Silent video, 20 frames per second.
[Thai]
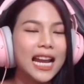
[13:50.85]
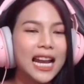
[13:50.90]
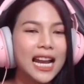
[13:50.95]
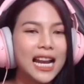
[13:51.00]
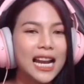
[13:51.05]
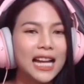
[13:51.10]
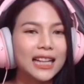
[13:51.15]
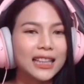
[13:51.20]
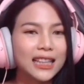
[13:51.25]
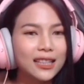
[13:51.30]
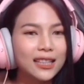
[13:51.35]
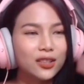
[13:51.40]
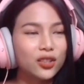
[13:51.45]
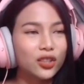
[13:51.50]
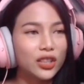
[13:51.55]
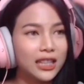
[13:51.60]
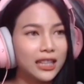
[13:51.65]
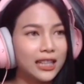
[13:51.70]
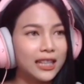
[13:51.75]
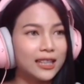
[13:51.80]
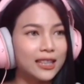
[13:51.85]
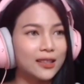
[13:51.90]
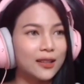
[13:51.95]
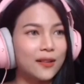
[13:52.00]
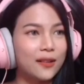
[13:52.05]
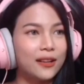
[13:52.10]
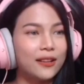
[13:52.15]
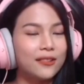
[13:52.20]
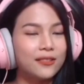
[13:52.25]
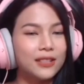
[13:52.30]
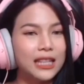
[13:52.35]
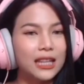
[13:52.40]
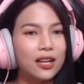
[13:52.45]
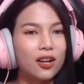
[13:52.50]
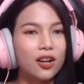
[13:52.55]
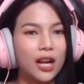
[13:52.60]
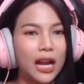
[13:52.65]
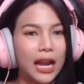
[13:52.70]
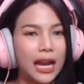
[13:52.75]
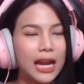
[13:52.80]
น่ารักที่สุดเลยสำหรับเอฟซี
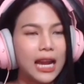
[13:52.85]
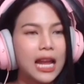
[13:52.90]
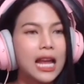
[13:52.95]
ของนาย